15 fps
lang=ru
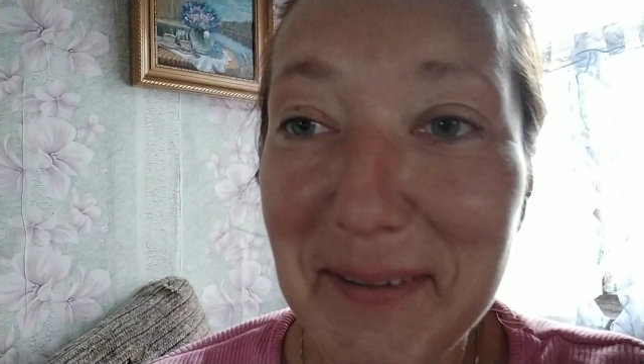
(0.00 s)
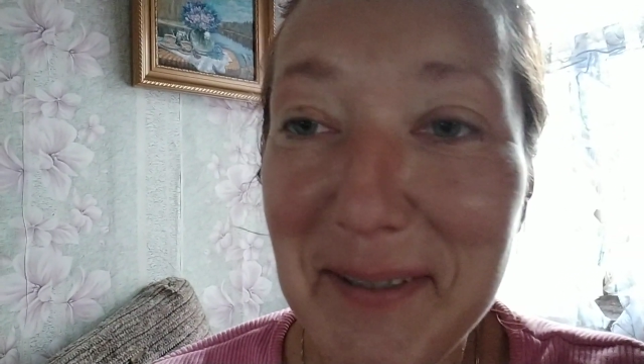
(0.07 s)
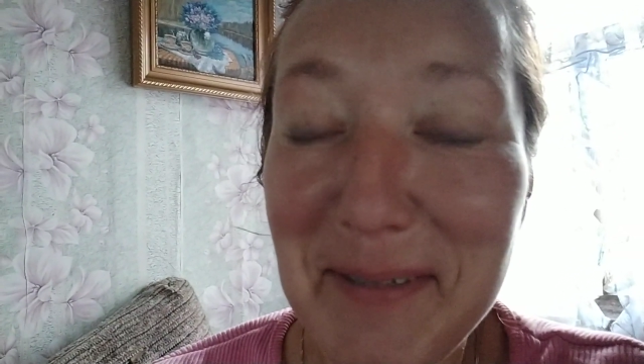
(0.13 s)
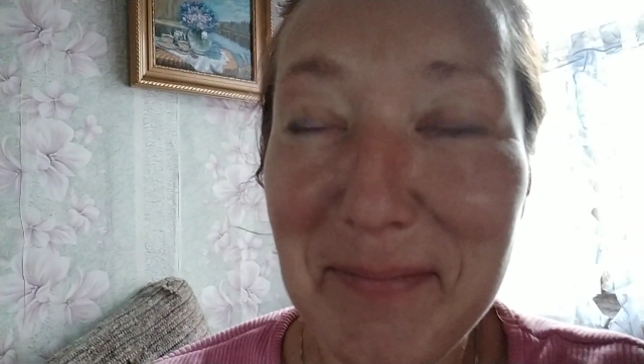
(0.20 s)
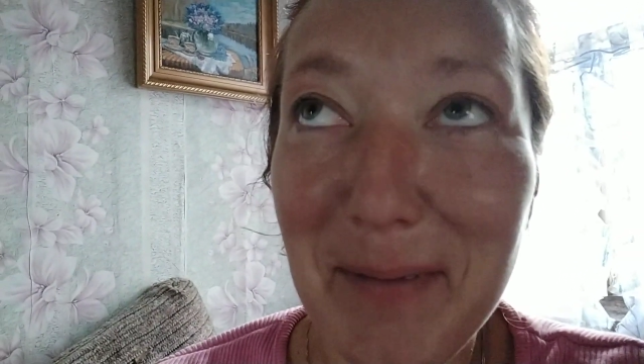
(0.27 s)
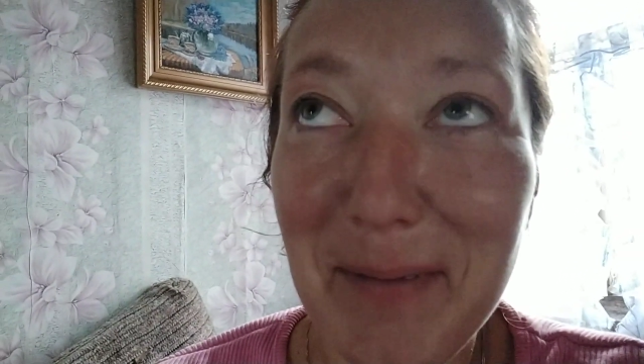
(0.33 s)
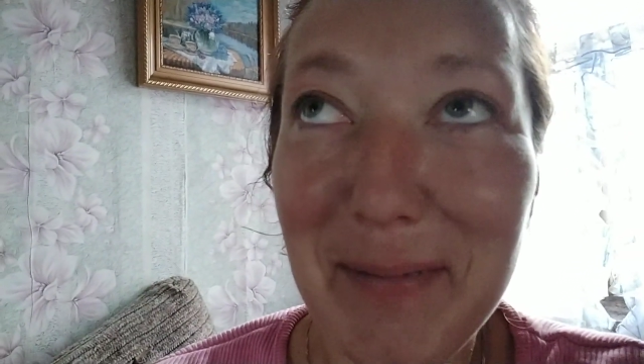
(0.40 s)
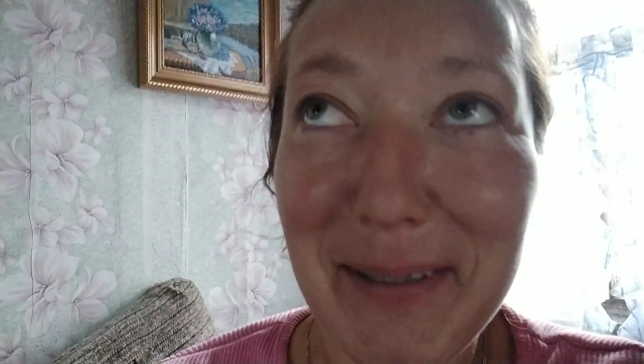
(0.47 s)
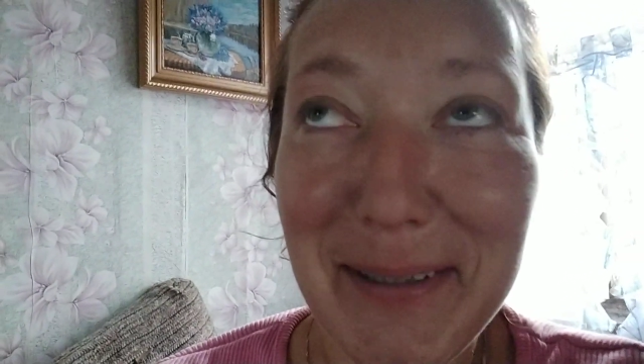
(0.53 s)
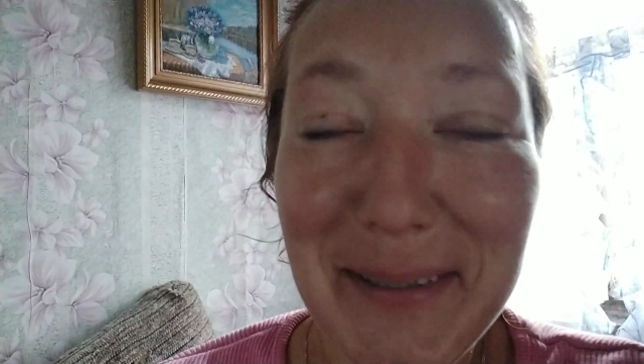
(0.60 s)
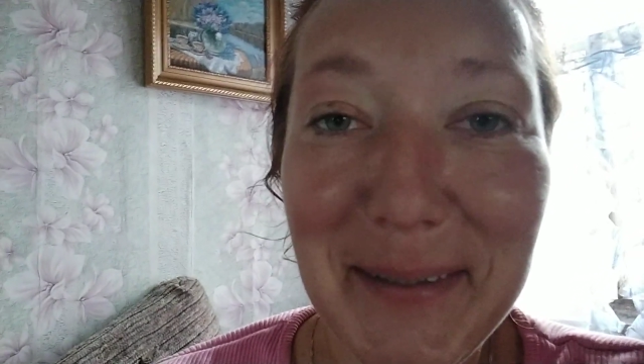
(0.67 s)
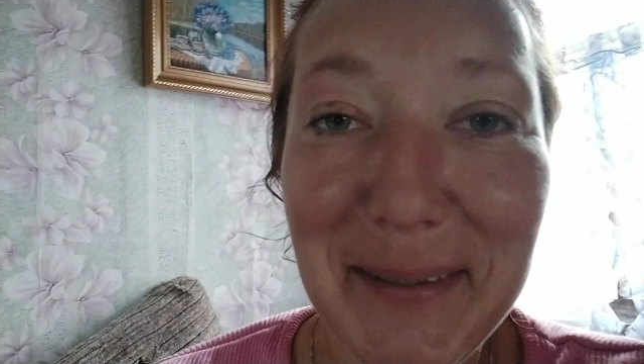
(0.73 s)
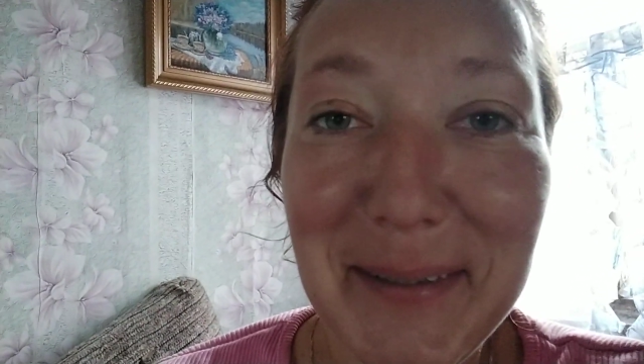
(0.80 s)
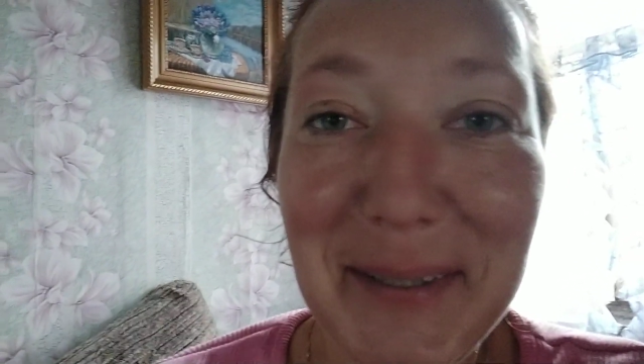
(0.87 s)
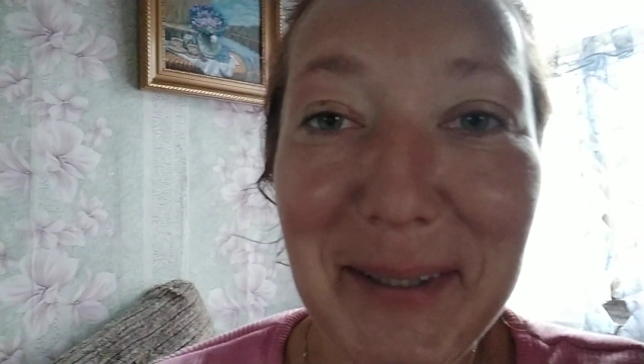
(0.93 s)
ой, баба,
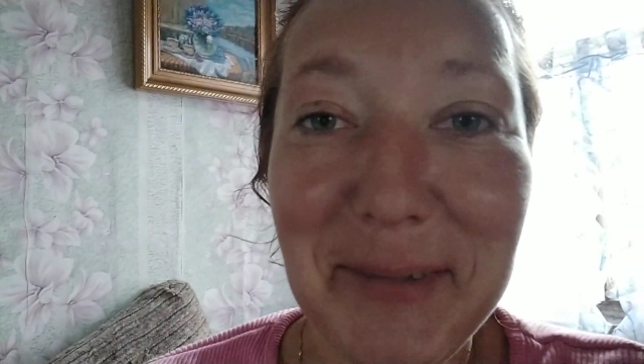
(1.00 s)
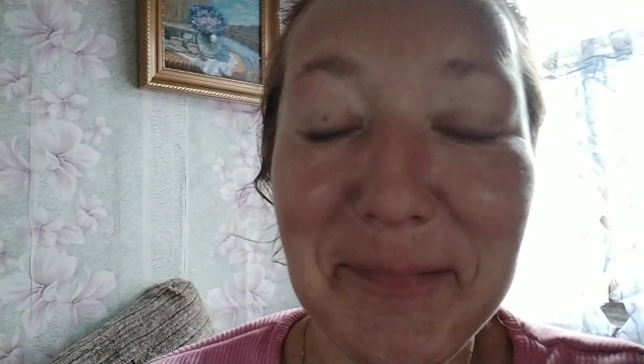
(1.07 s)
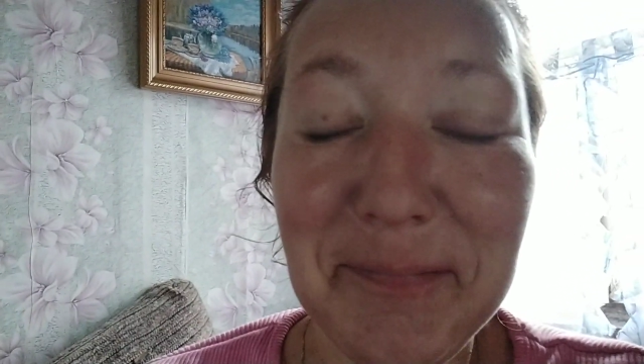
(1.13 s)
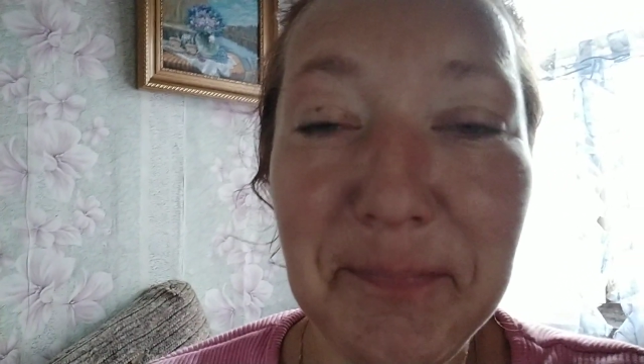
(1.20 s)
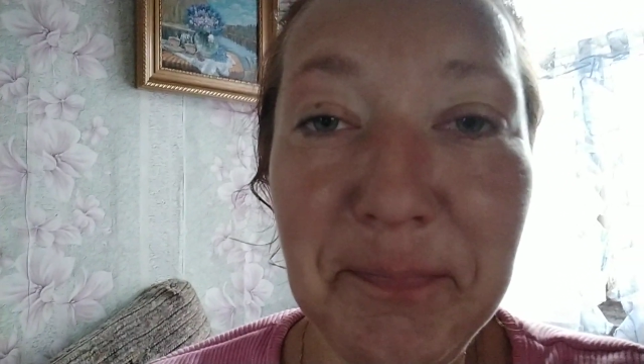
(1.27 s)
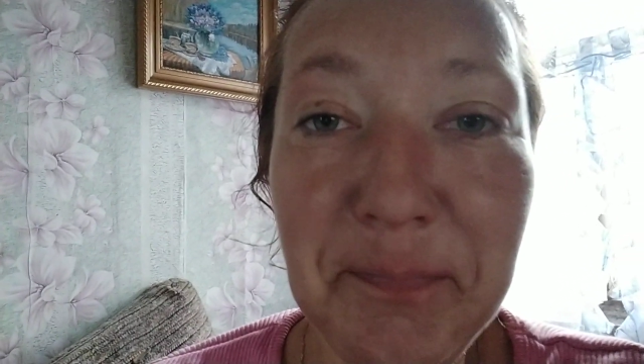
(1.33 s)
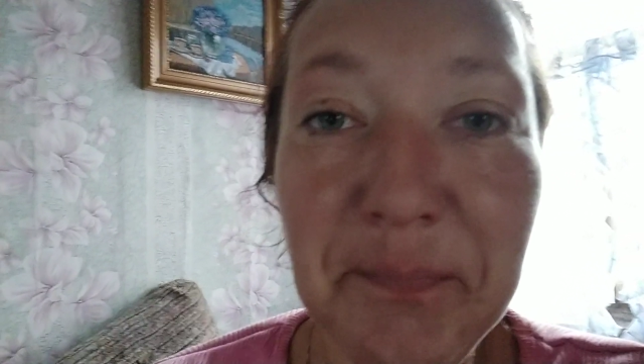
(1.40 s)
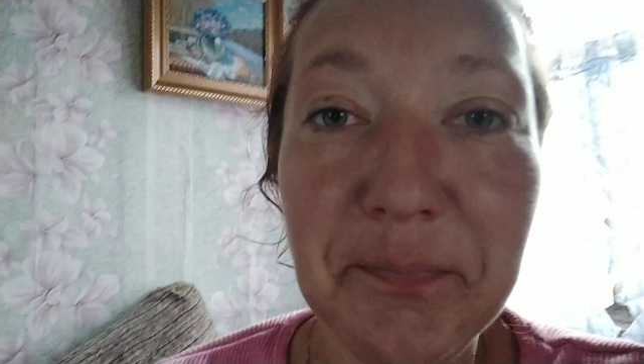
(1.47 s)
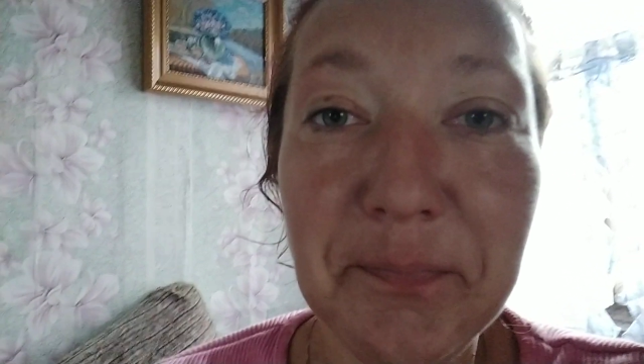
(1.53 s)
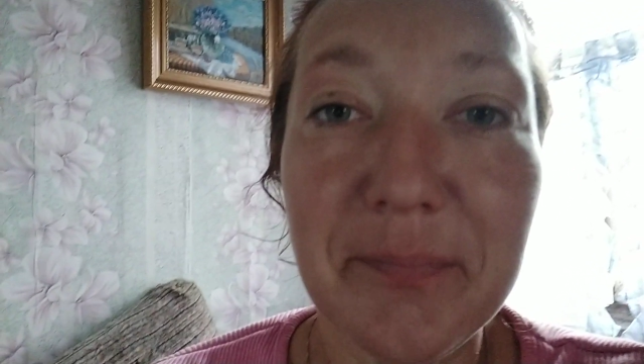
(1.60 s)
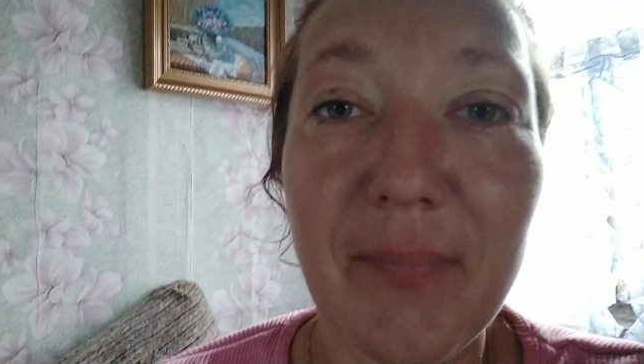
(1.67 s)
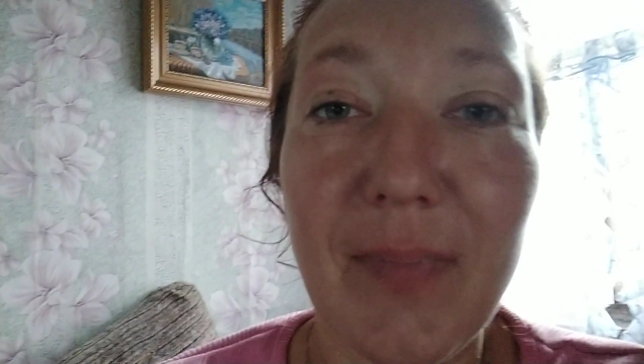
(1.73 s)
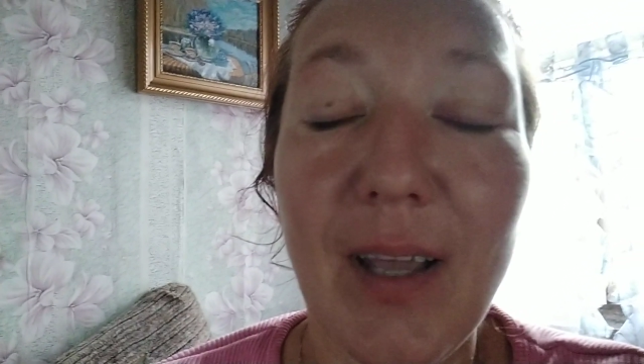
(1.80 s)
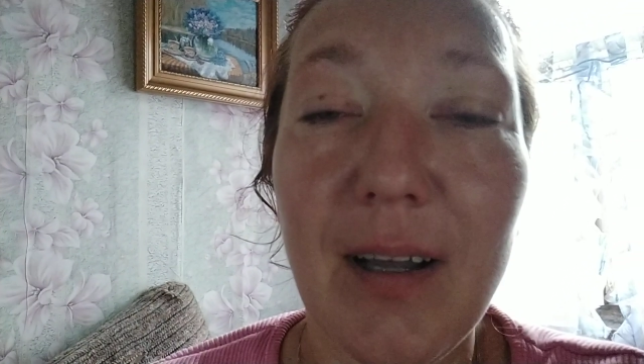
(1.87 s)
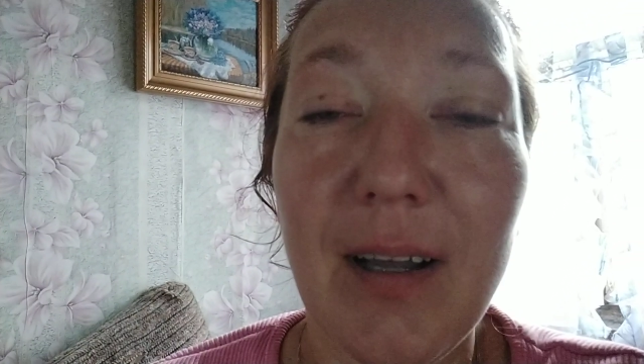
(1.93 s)

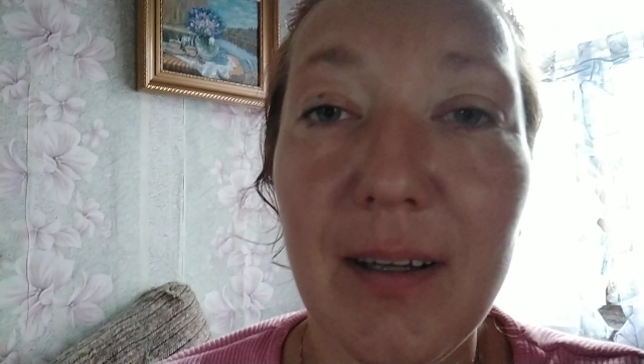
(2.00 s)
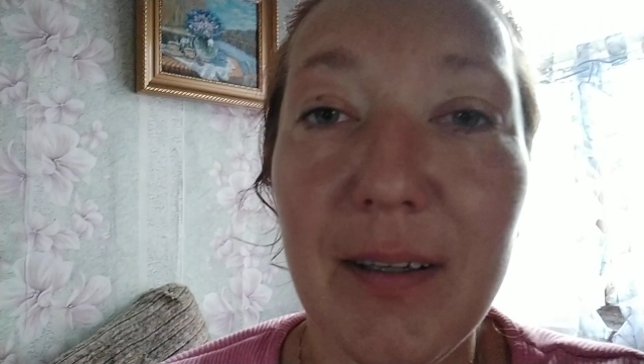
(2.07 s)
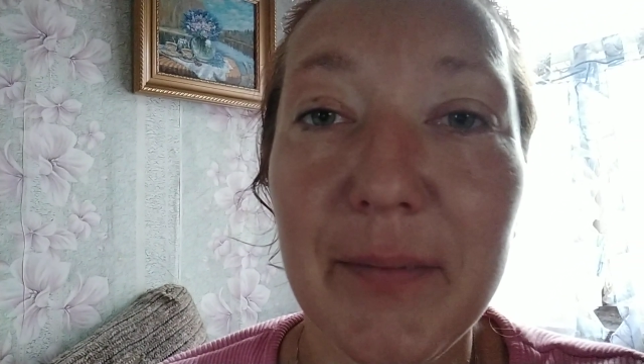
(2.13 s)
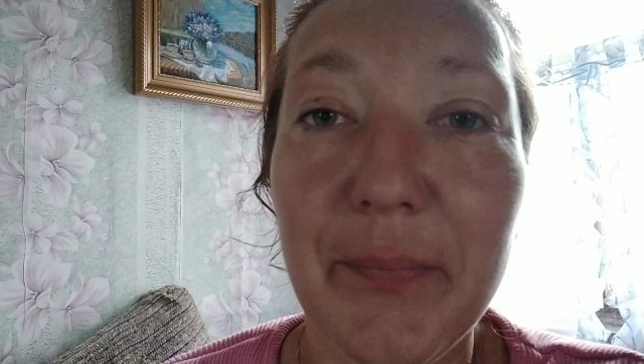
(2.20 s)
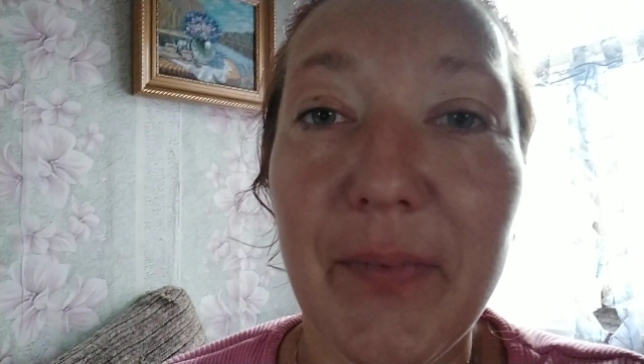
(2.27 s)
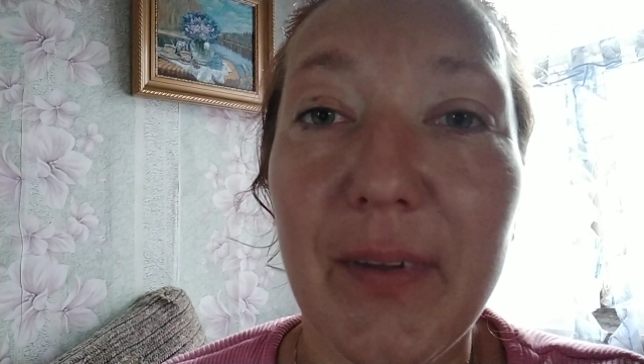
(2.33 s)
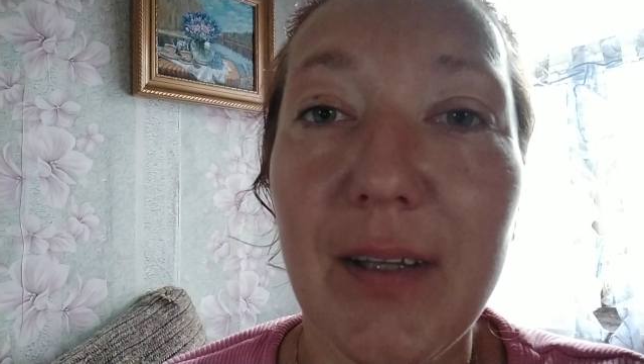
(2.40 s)
а,